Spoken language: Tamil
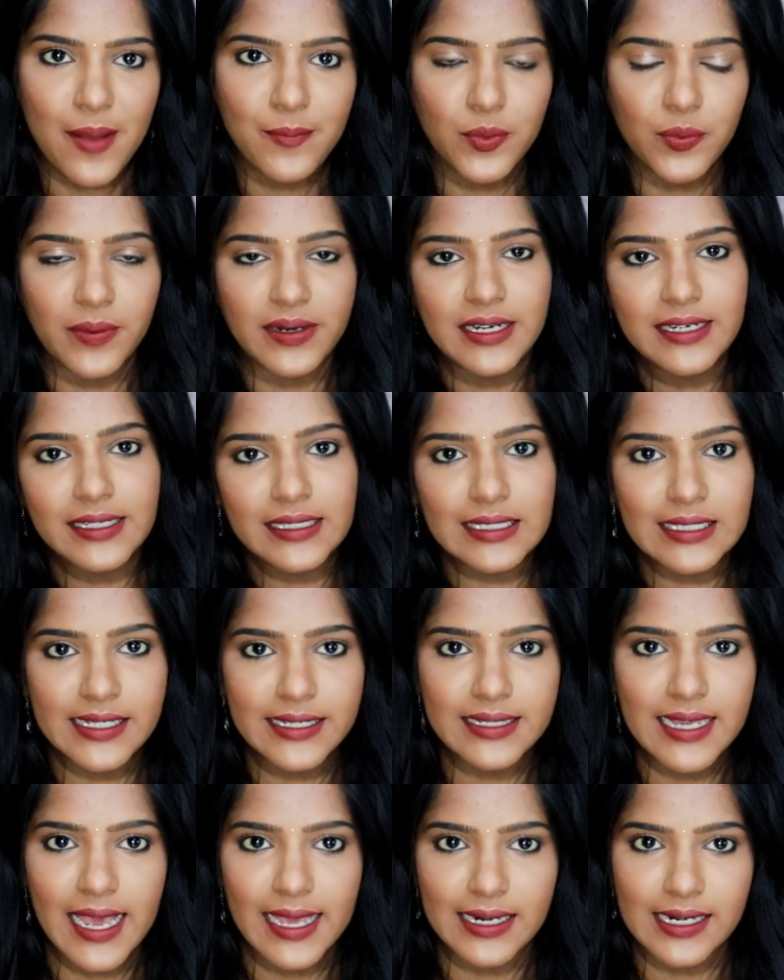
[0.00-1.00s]
ஷாம்பு பண்ணிவிட்டு
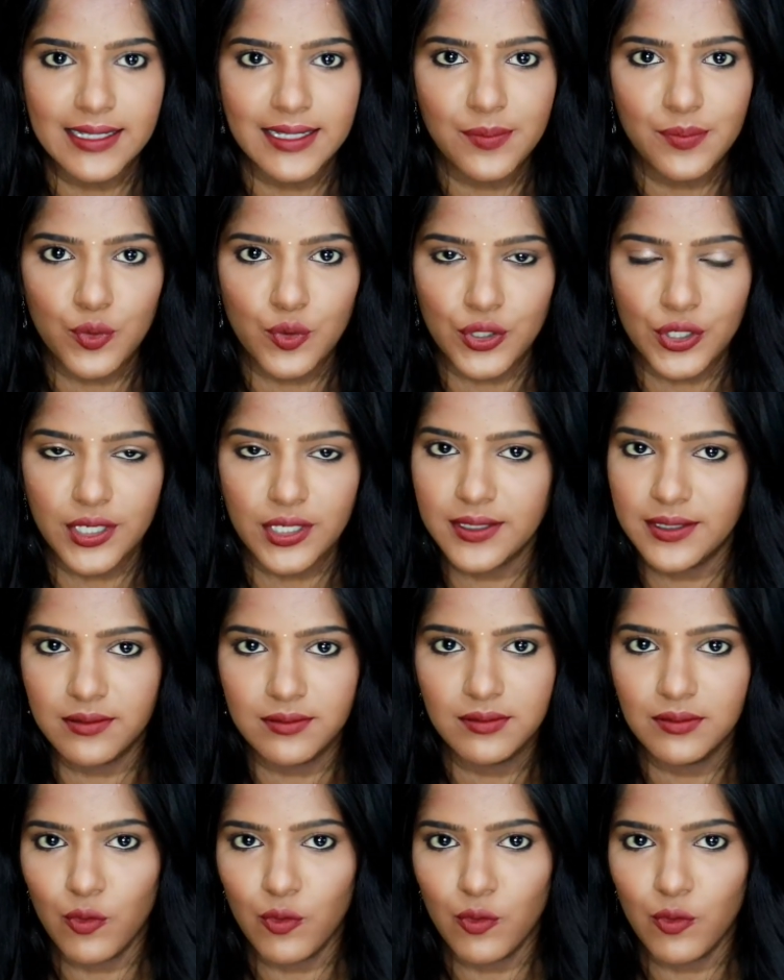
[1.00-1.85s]
க்ளீன் ஹேரில் தான் போட்டுட்டு